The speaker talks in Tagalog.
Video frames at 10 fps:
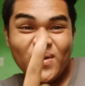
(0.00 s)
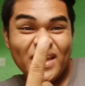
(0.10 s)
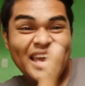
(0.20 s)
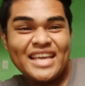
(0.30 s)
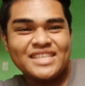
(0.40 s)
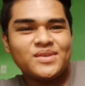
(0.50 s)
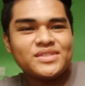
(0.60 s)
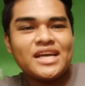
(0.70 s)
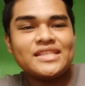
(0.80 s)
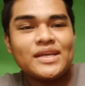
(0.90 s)
Okay, so
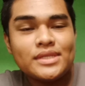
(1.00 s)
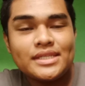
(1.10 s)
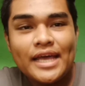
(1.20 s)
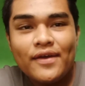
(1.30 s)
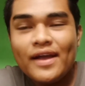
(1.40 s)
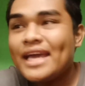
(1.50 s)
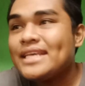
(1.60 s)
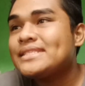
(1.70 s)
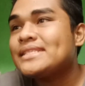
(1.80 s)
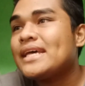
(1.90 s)
shoutout na tayo
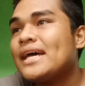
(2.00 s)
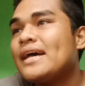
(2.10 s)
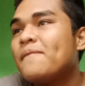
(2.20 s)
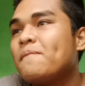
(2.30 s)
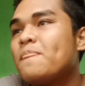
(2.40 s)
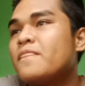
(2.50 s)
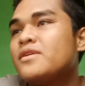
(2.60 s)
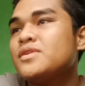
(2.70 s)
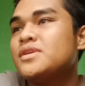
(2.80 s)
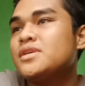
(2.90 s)
guys. Um,
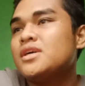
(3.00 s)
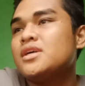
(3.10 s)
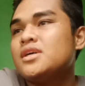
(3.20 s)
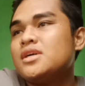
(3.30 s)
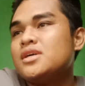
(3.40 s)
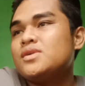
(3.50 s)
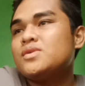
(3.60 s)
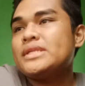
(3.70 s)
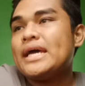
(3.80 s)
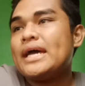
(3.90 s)

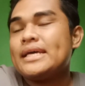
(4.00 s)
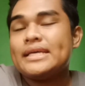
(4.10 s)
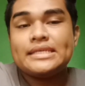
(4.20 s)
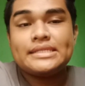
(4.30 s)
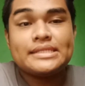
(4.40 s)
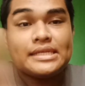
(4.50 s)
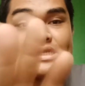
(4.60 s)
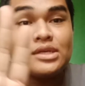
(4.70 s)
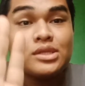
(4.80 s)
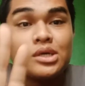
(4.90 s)
Una is
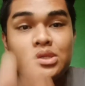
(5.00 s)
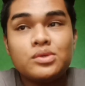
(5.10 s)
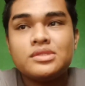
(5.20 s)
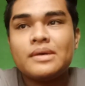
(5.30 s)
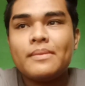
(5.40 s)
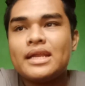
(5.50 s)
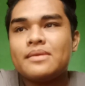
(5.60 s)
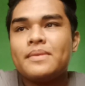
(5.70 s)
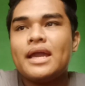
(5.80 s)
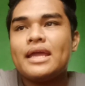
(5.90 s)
shoutout dun sa mga
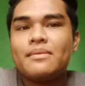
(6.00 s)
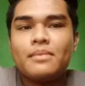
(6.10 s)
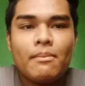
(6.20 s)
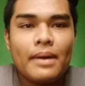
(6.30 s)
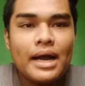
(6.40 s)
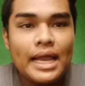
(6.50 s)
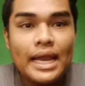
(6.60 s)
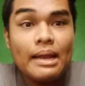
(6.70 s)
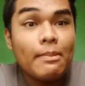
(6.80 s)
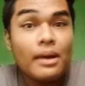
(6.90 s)
nagbigay ng mga
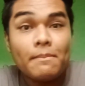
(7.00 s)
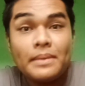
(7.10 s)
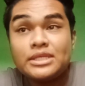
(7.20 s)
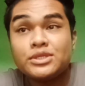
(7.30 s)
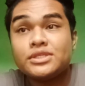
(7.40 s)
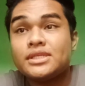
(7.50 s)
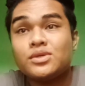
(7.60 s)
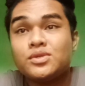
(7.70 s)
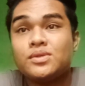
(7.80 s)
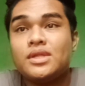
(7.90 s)
pangalan at mga pictures na
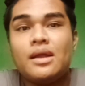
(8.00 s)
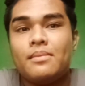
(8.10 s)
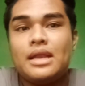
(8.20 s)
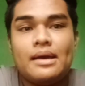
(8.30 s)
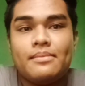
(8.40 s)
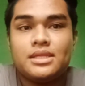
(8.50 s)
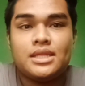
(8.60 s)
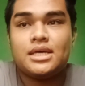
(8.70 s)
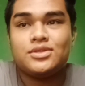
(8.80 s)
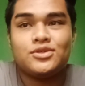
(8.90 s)
gusto nilang malaman
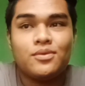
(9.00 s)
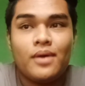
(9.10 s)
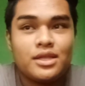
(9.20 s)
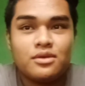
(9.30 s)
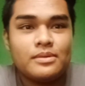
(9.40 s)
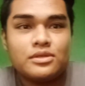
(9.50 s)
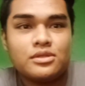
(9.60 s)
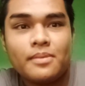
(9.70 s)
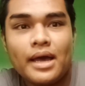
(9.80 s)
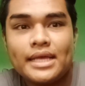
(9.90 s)
na jojowain ko ba
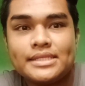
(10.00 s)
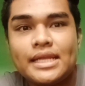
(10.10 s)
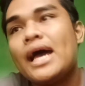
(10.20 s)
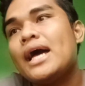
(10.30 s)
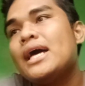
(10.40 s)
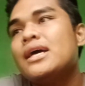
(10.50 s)
sila.